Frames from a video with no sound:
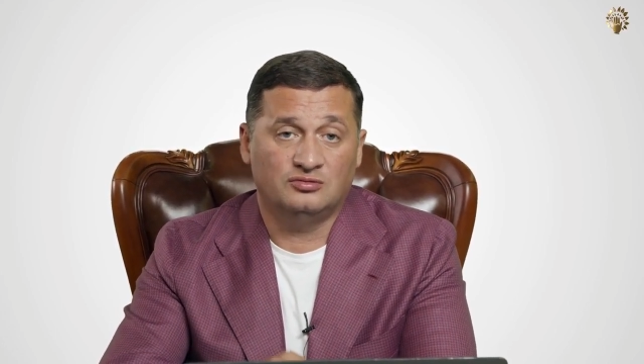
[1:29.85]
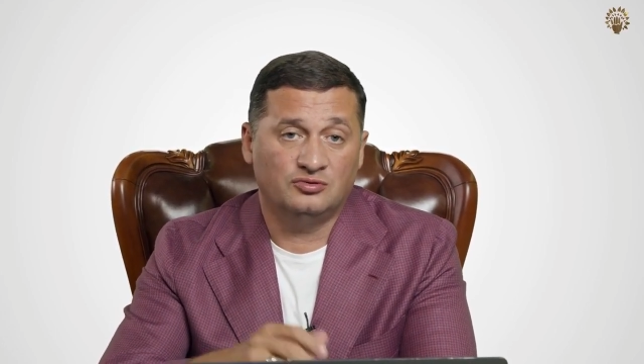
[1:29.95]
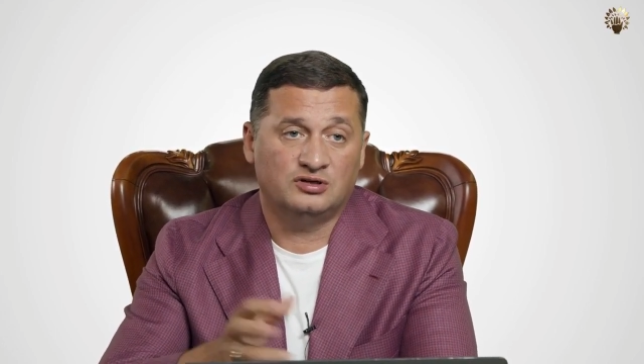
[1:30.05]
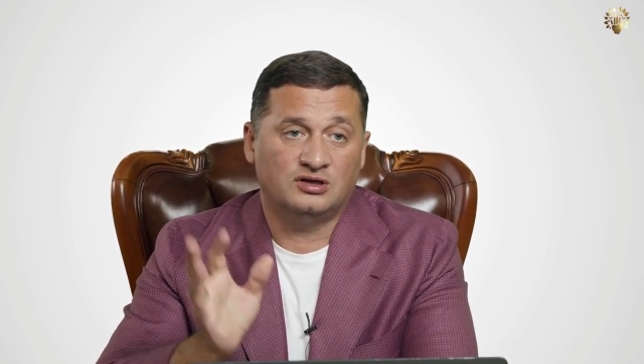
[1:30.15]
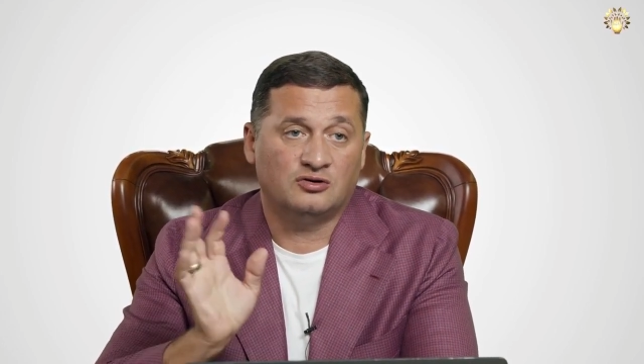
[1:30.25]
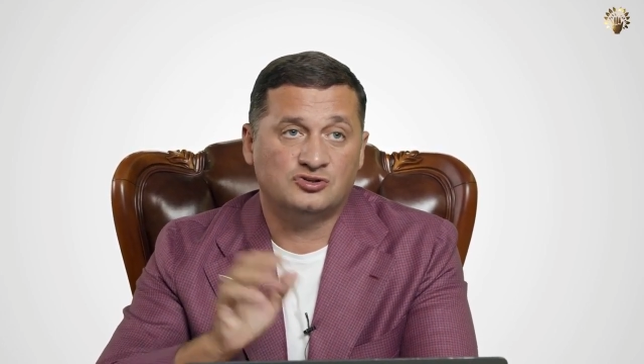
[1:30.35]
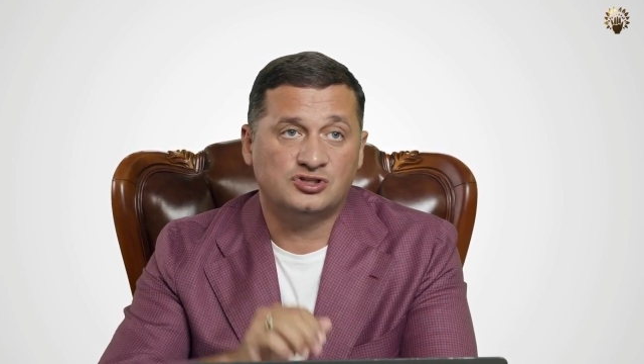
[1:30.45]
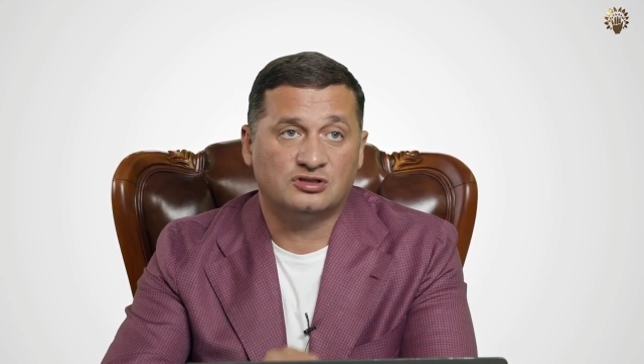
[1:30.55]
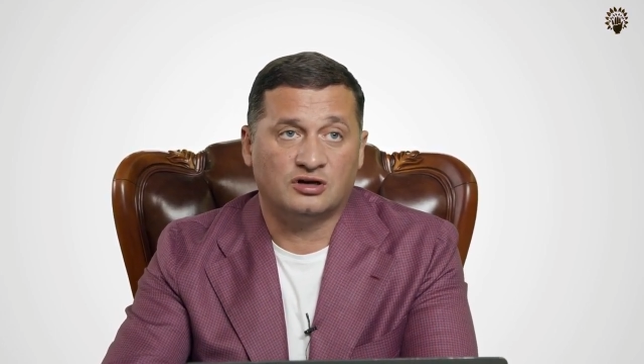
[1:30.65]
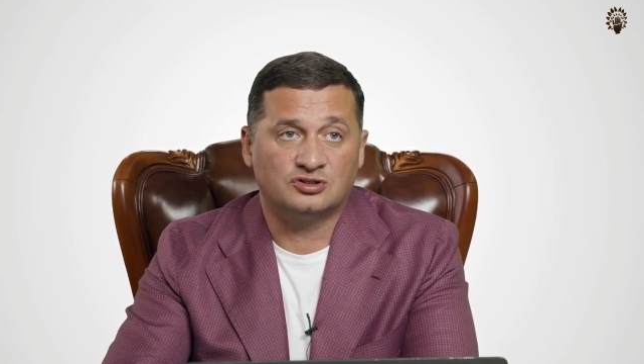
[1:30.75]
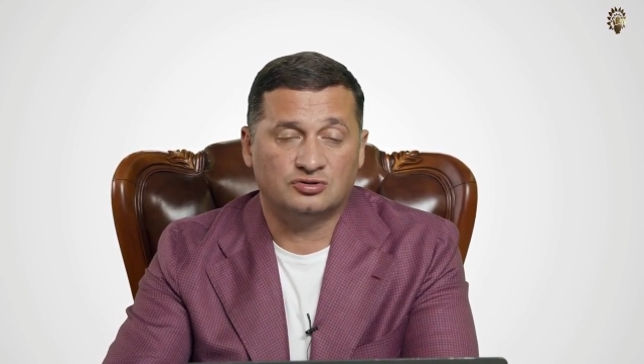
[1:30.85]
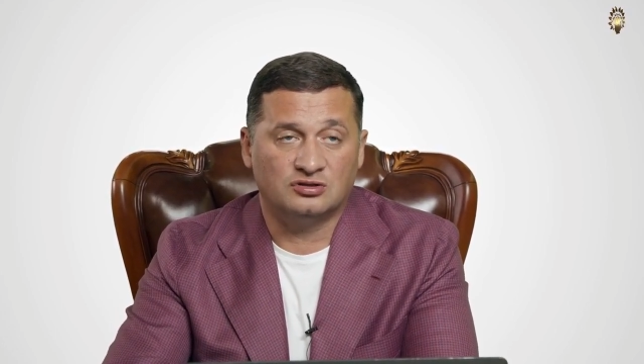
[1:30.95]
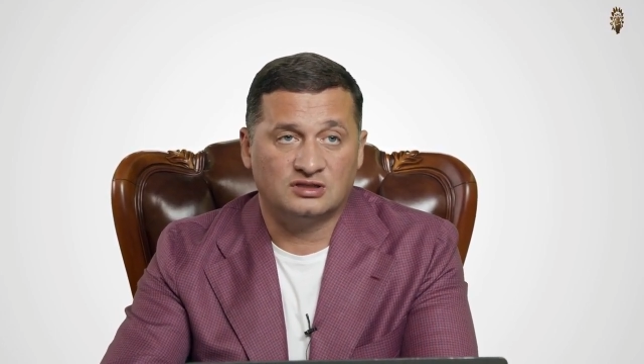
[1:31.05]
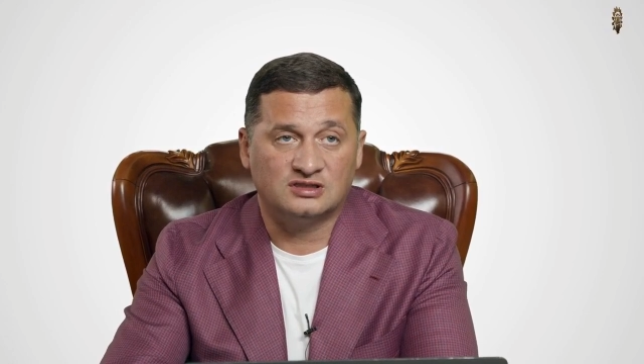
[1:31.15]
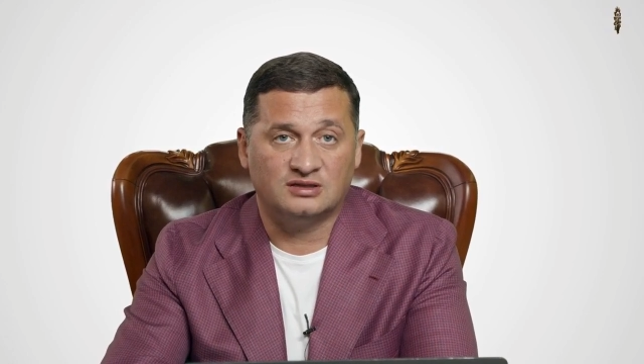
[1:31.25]
Ну и я считаю,
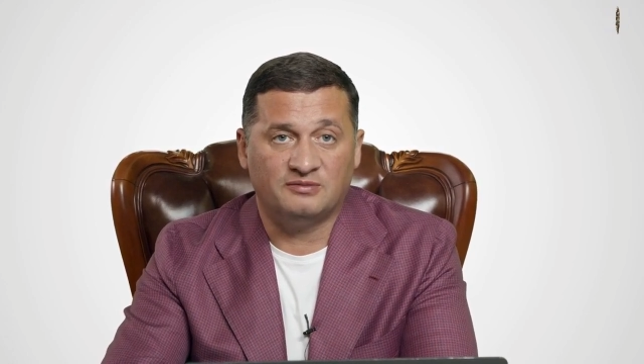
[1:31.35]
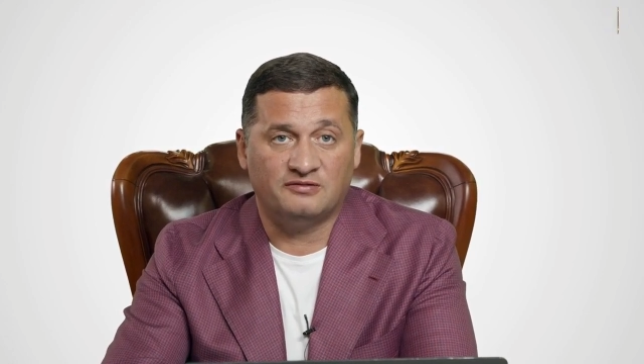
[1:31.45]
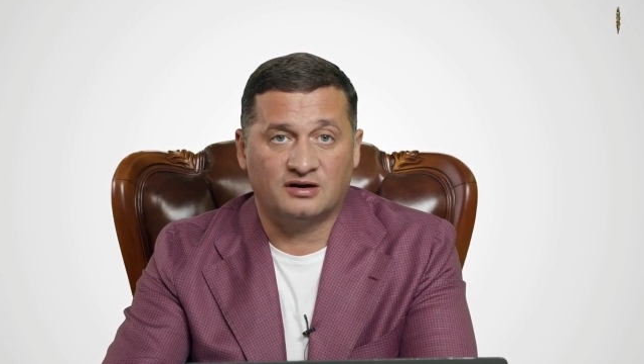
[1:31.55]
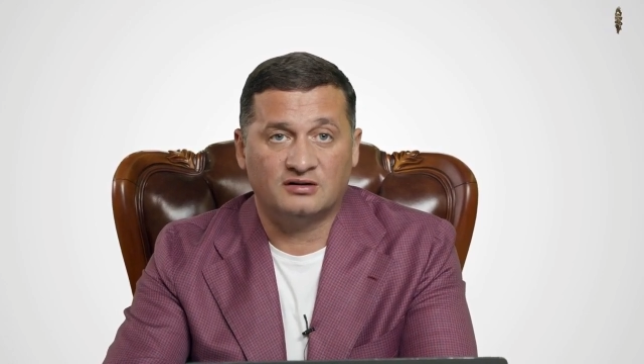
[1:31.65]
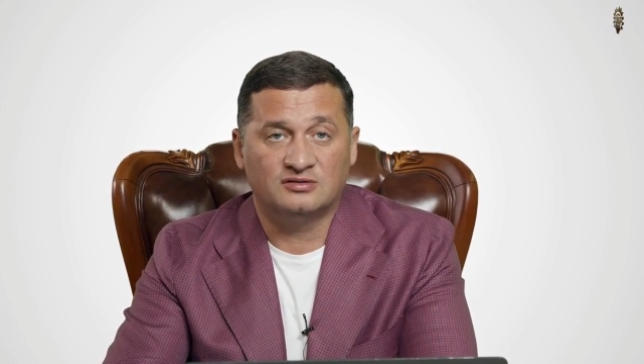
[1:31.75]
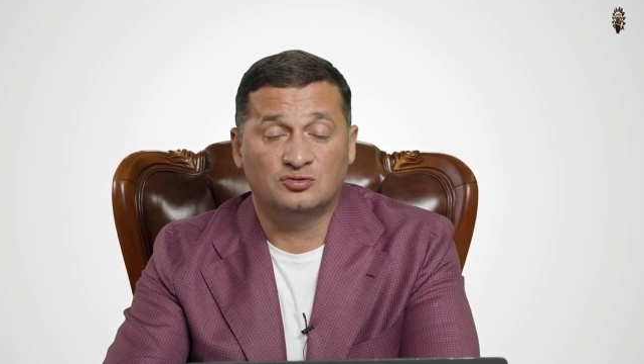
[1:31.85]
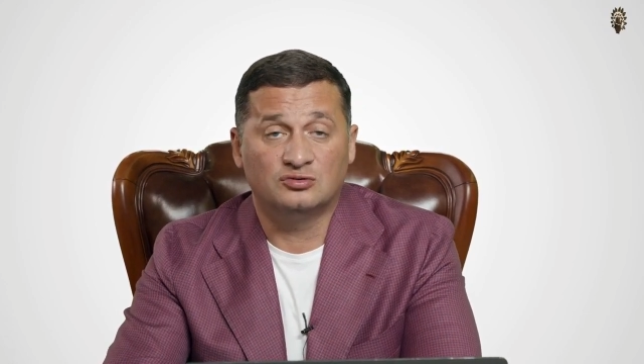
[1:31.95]
что этот самовар